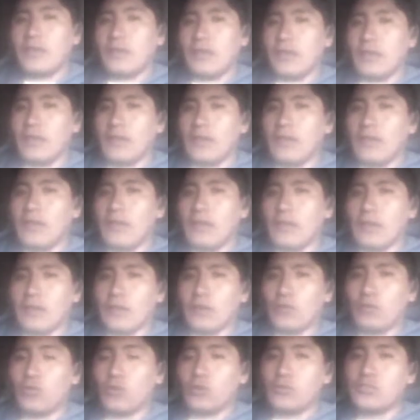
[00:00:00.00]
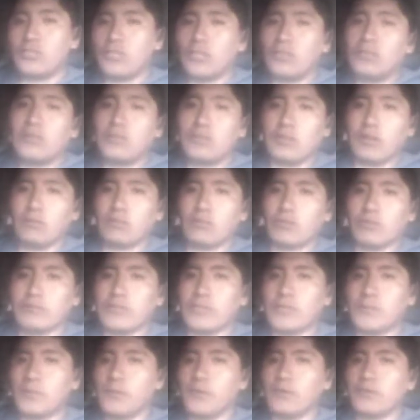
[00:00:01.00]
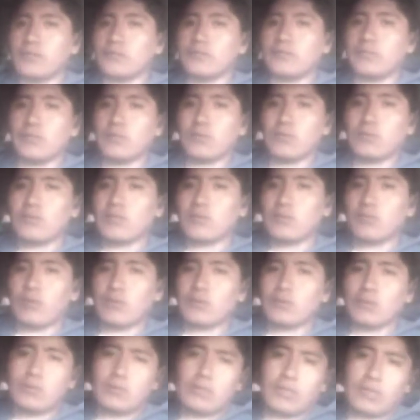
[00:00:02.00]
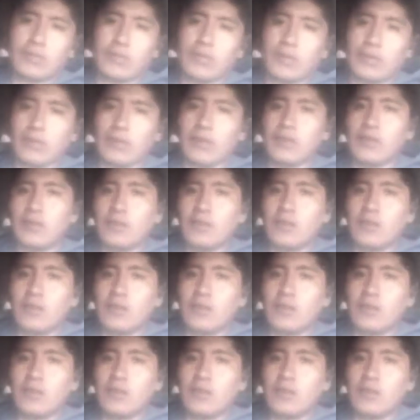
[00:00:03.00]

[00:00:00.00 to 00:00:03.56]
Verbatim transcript: eh, hosting y autoresponder. Entonces, ¿cuánto te queda?